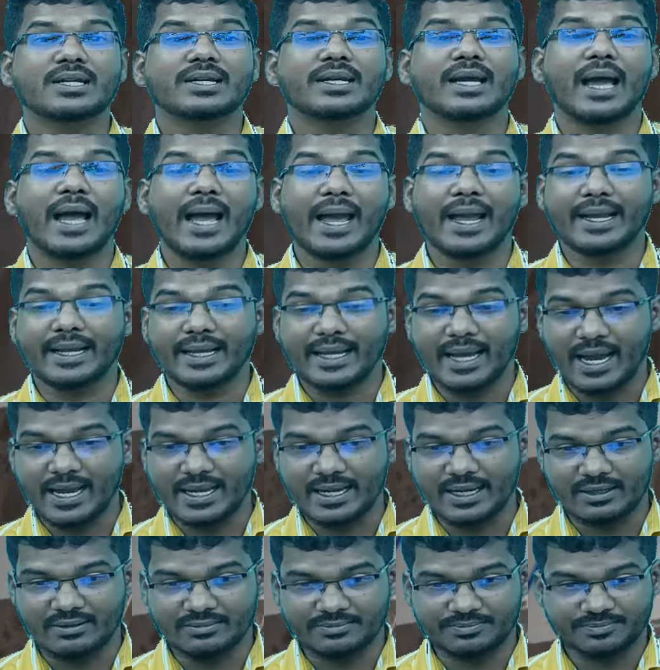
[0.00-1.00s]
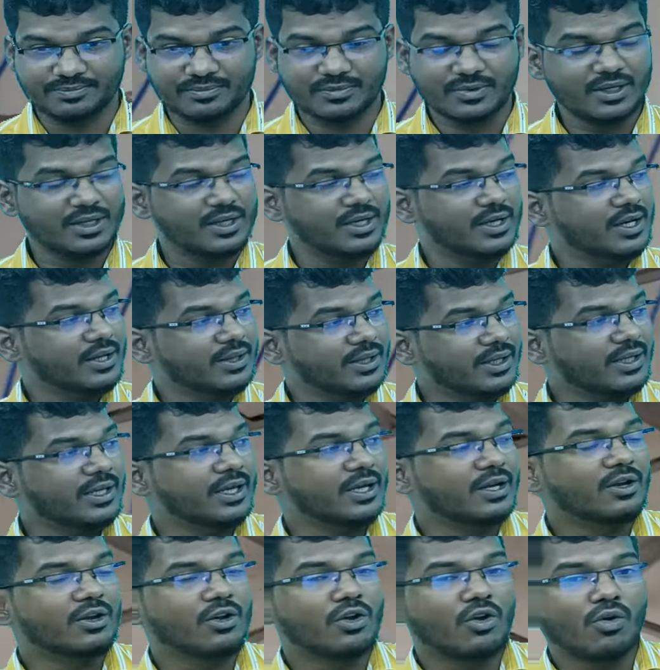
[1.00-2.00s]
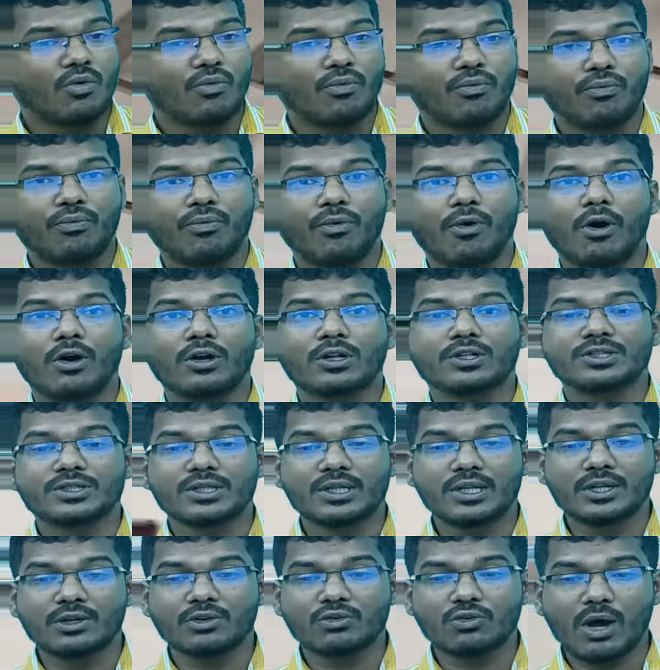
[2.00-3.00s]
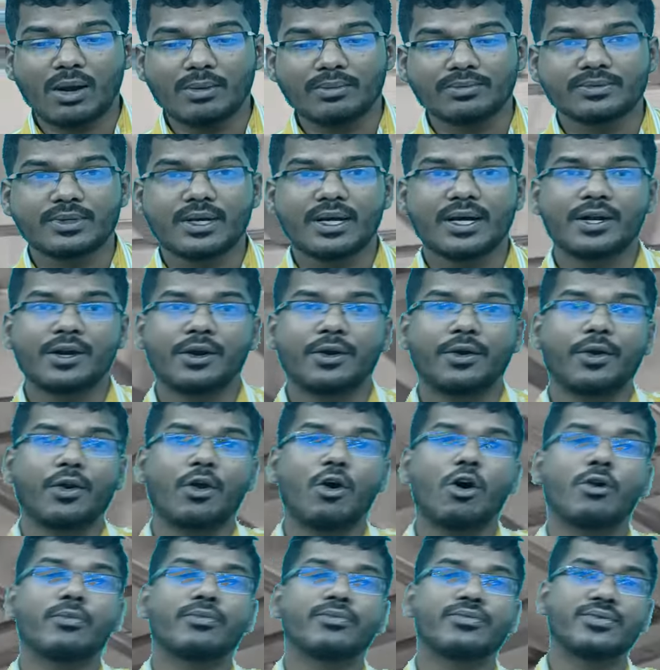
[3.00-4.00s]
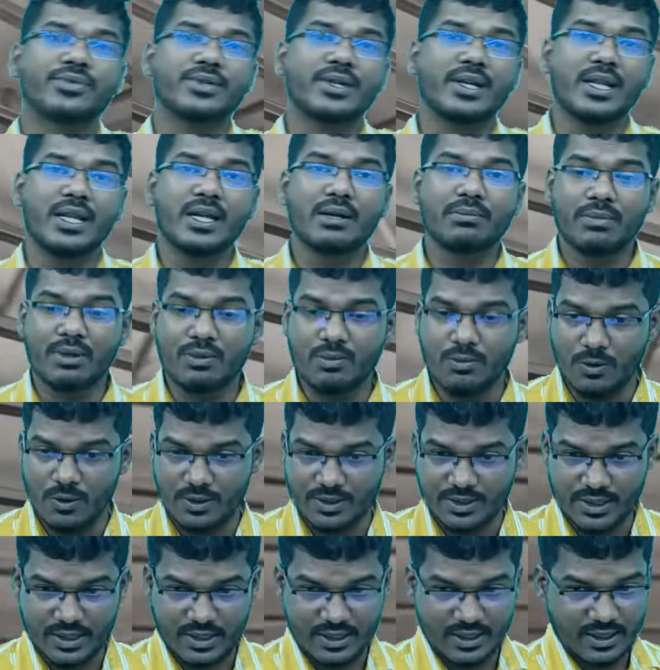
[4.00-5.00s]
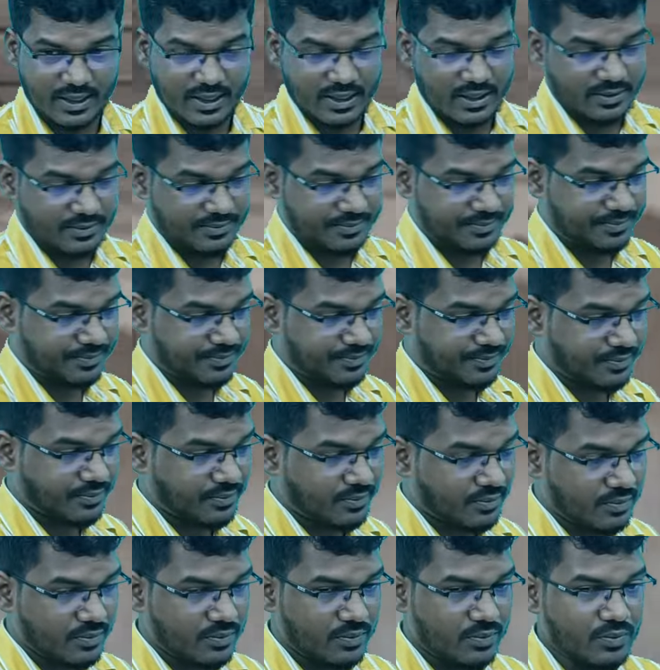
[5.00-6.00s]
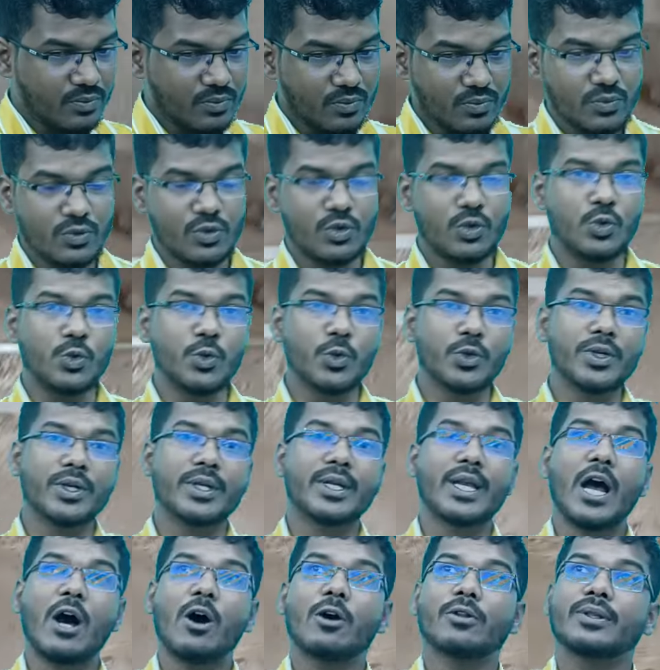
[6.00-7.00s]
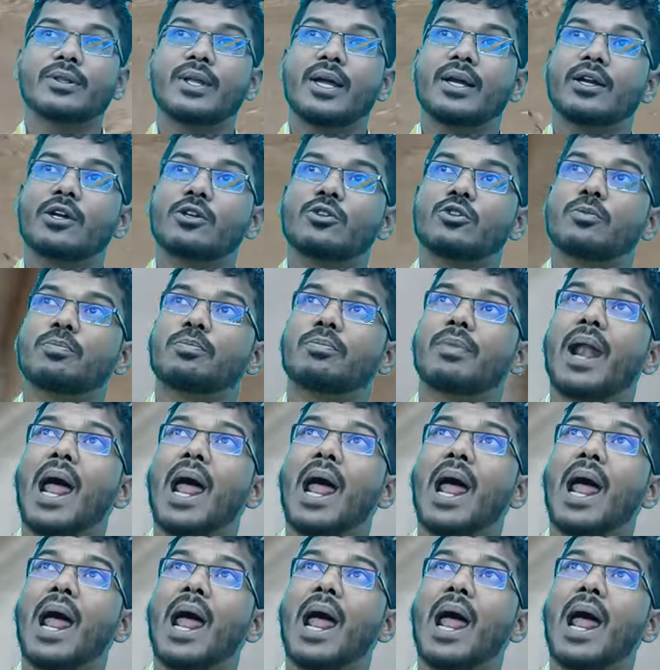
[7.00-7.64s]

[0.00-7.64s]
सीलिंग है क्या ये देखिए फॉल्स सीलिंग को आप जो है ड्रॉप सीलिंग भी बोल सकते हैं जो कि क्या होता है कि जो